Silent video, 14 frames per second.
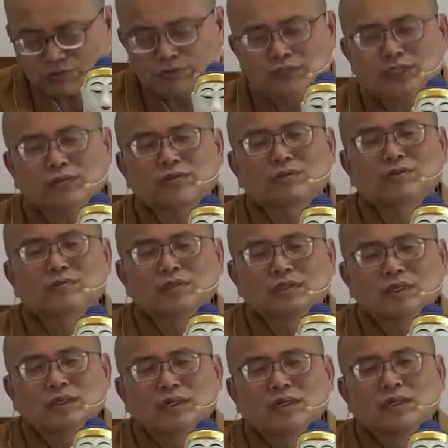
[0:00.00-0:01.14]
佛教徒
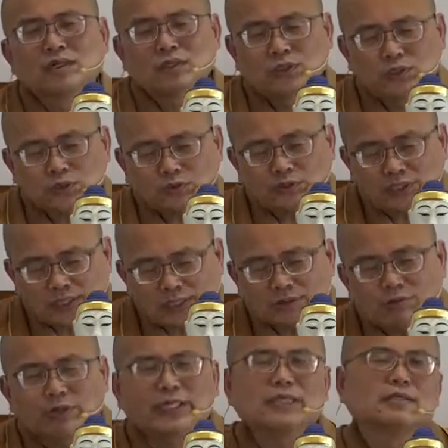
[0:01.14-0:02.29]
就
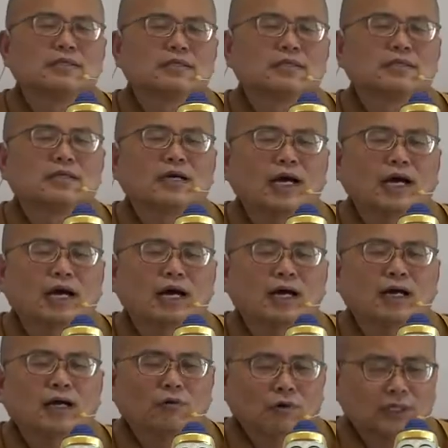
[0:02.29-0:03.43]
认为，啊，
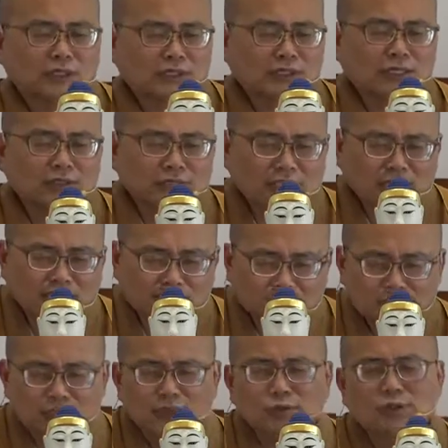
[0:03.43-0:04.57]
我只要这样一
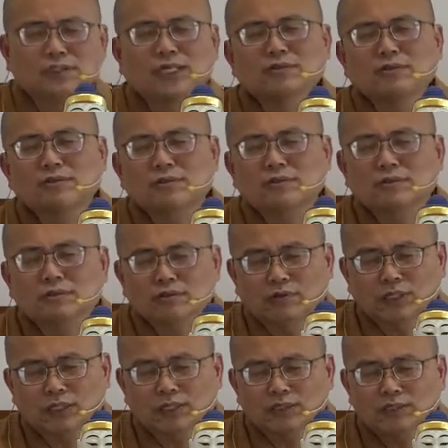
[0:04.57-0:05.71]
直做下去，
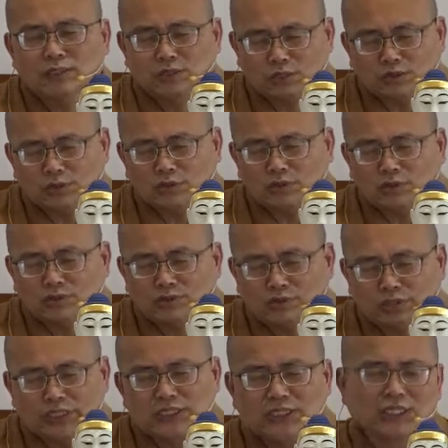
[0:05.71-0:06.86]
我就
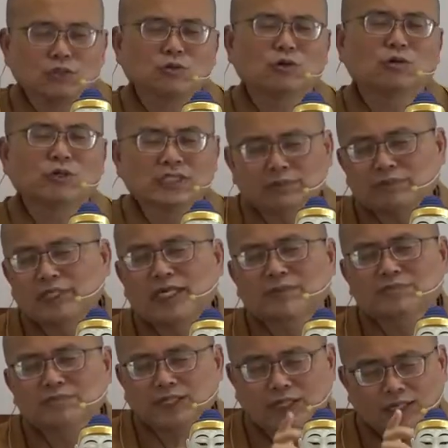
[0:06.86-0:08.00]
会解脱，会怎么样
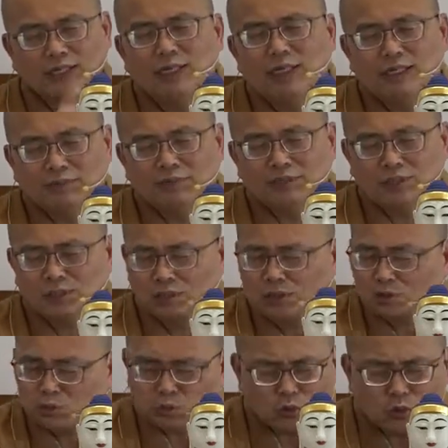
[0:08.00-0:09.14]
啊？那么，
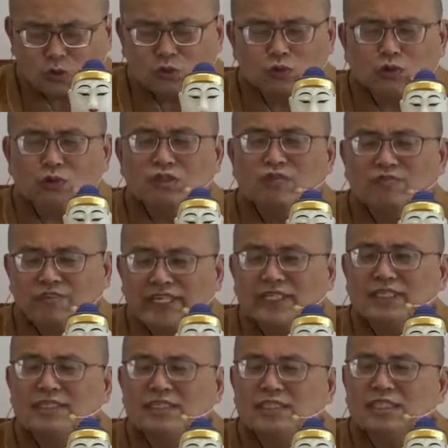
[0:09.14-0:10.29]
多数都是非
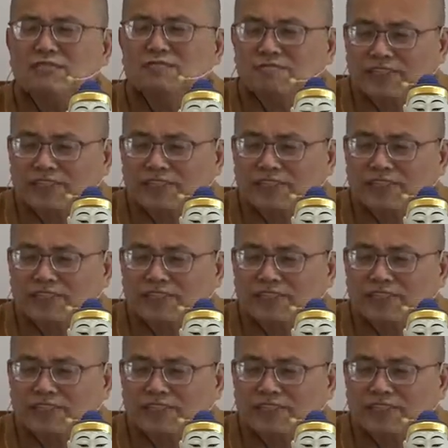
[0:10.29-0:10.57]
因即因，